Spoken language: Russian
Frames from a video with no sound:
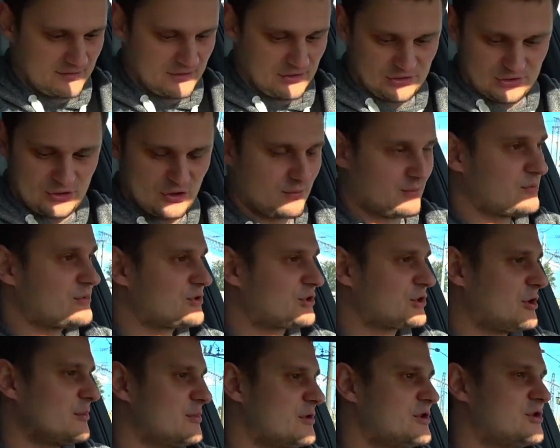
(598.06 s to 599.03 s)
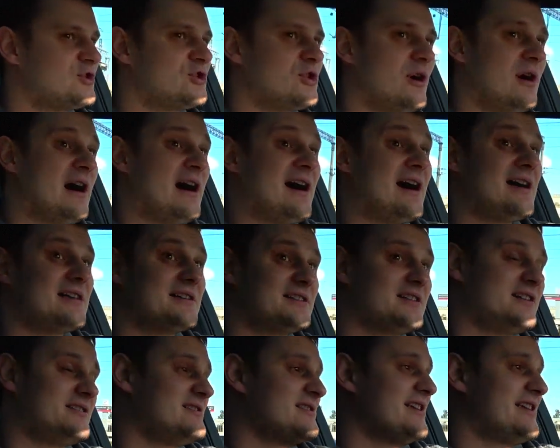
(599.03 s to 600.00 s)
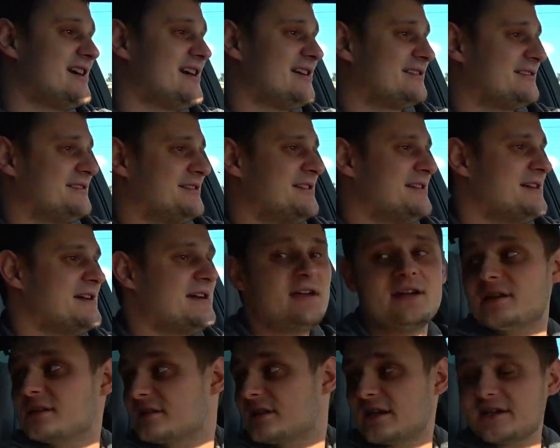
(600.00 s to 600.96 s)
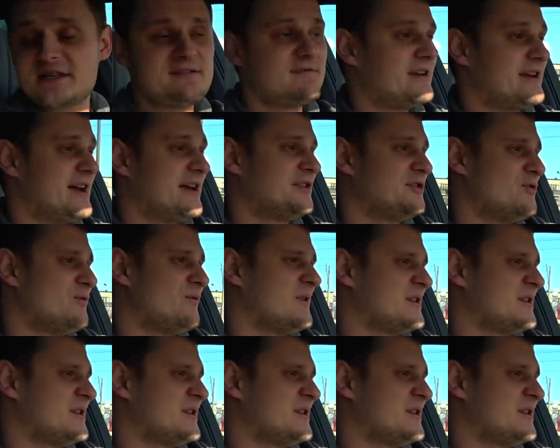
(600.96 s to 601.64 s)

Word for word: Что, что бы еще? А, задний ряд. Заднего ряда у